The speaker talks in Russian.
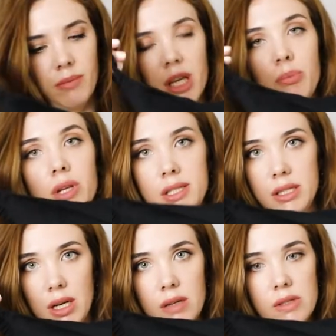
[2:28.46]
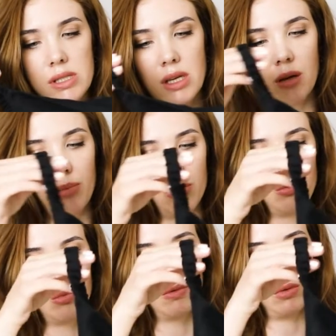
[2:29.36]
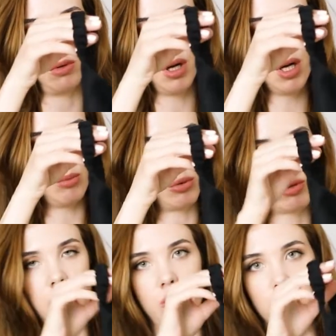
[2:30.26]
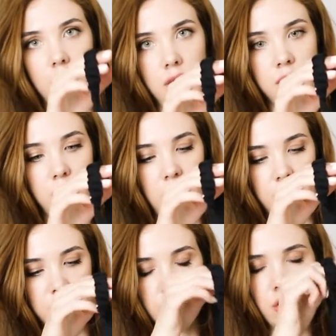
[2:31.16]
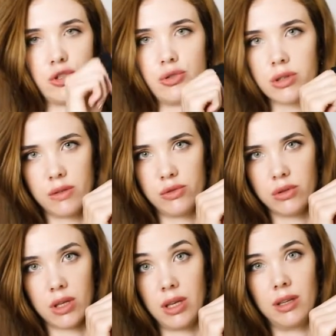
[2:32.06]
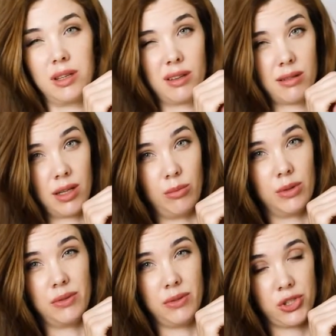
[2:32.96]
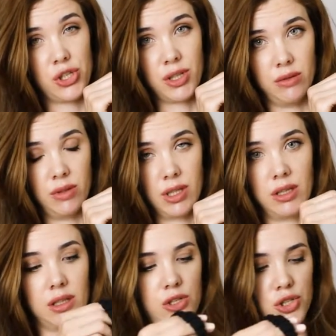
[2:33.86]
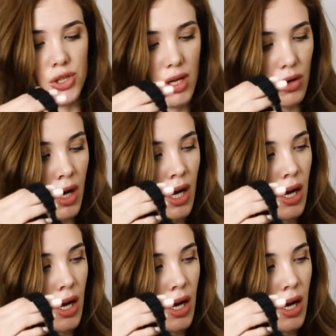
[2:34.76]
Мне платье нравится, я подумываю просто в более носибельном цвете. Черный все-таки это как бы вечерний вариант, я считаю.